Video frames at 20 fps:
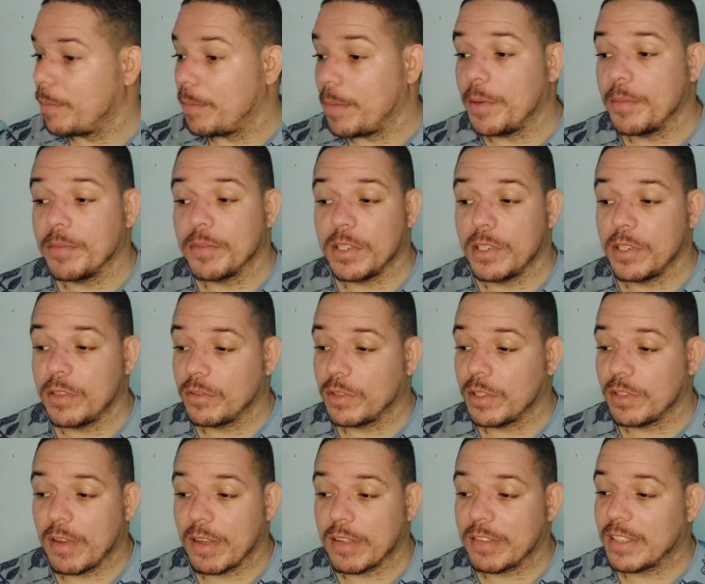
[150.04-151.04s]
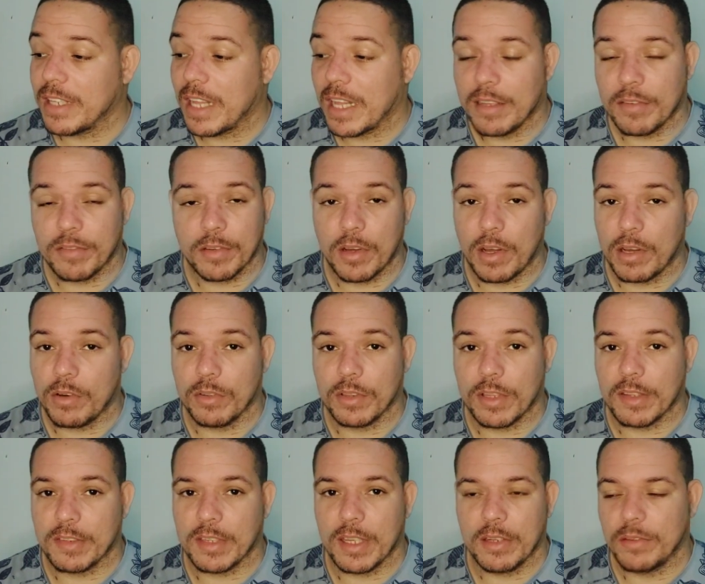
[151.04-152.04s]
Mesmo se não tivesse nada
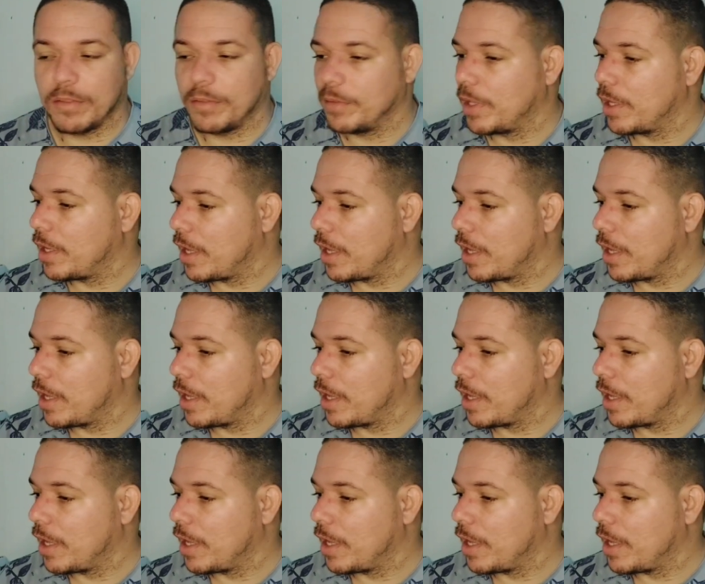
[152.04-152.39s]
acontecendo,